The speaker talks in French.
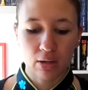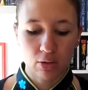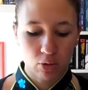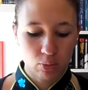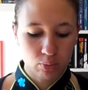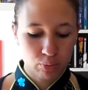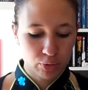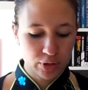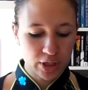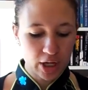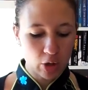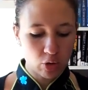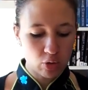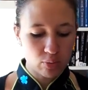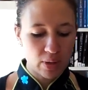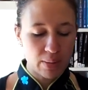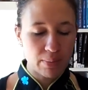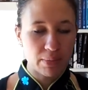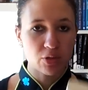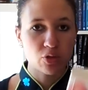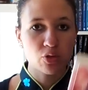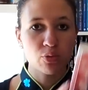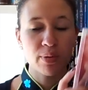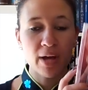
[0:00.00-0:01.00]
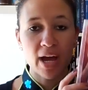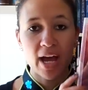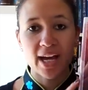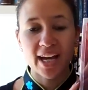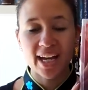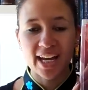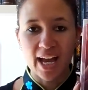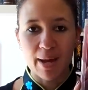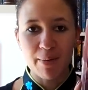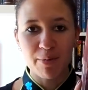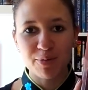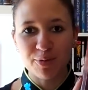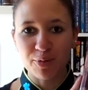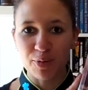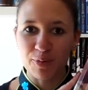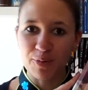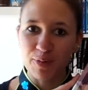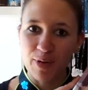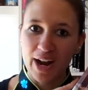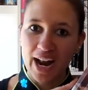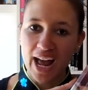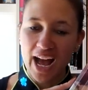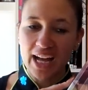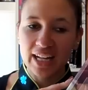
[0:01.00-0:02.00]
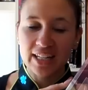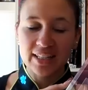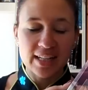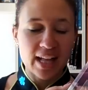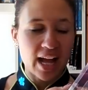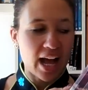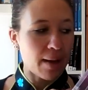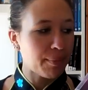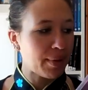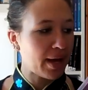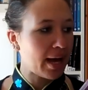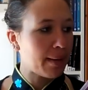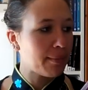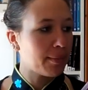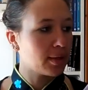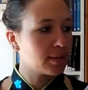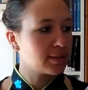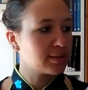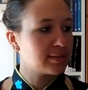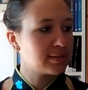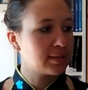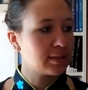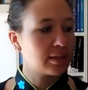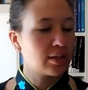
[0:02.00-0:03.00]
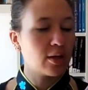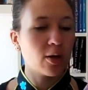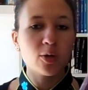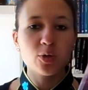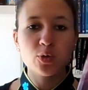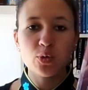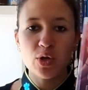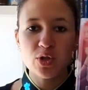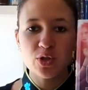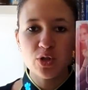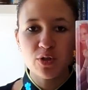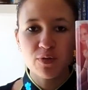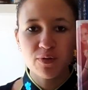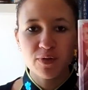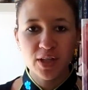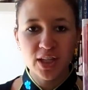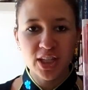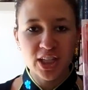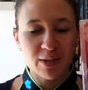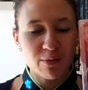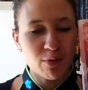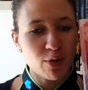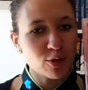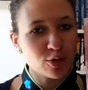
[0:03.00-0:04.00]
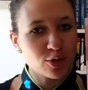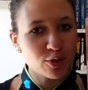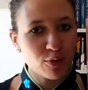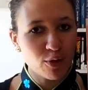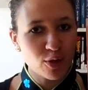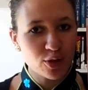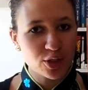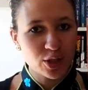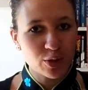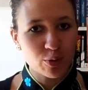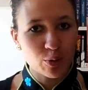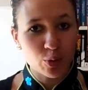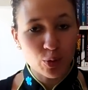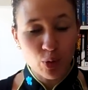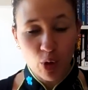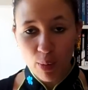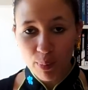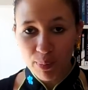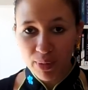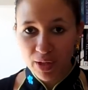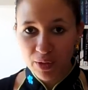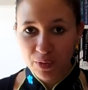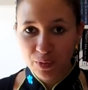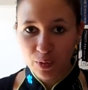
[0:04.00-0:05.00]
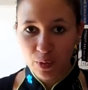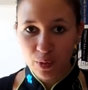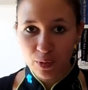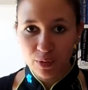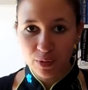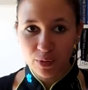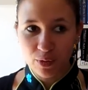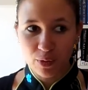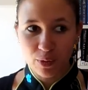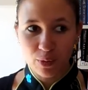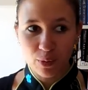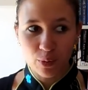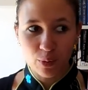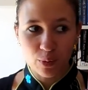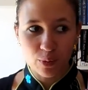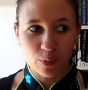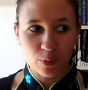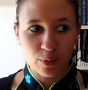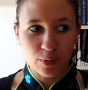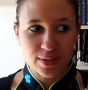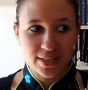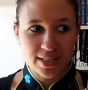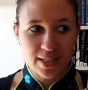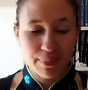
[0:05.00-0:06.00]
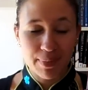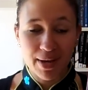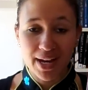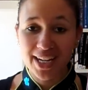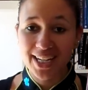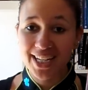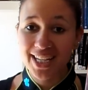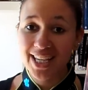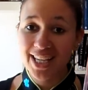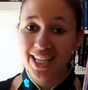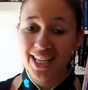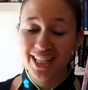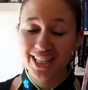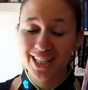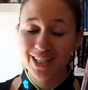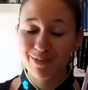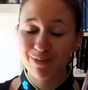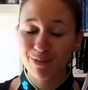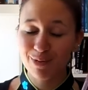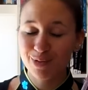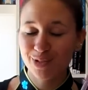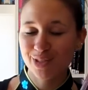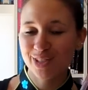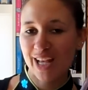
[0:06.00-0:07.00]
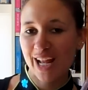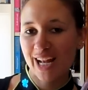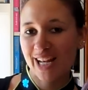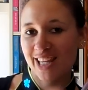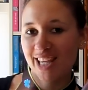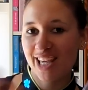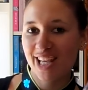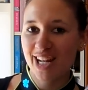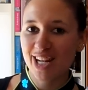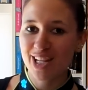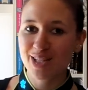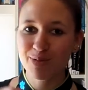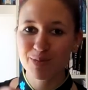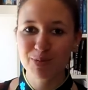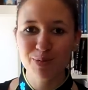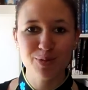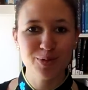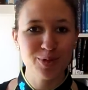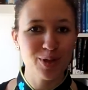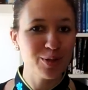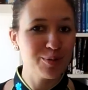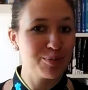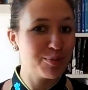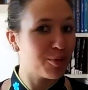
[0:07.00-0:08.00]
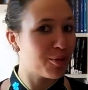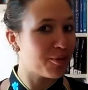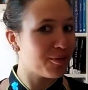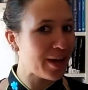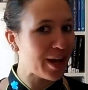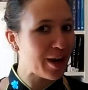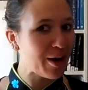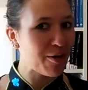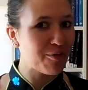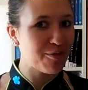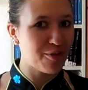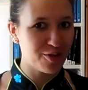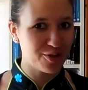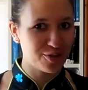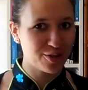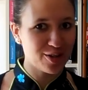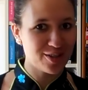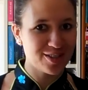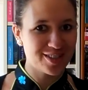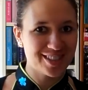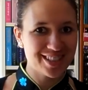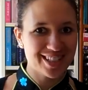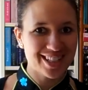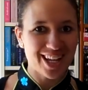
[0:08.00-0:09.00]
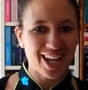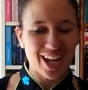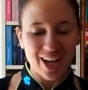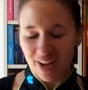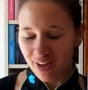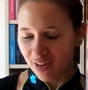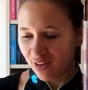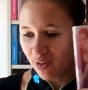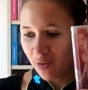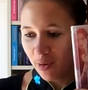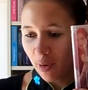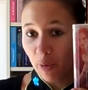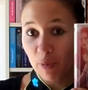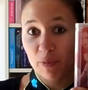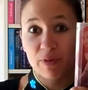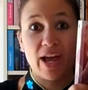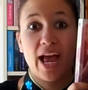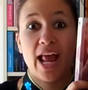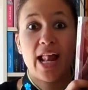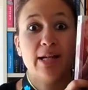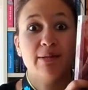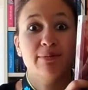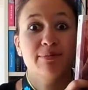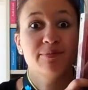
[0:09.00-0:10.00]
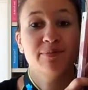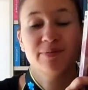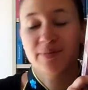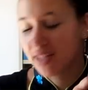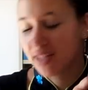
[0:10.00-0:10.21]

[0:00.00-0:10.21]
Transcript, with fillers: le bouquin en lui-même est super agréable, donc voilà. Apparemment, c'est euh, trois jeunes filles qui veulent se venger de trois personnes euh, séparées et qui vont s'allier les unes aux autres pour faire leur vengeance entre elles.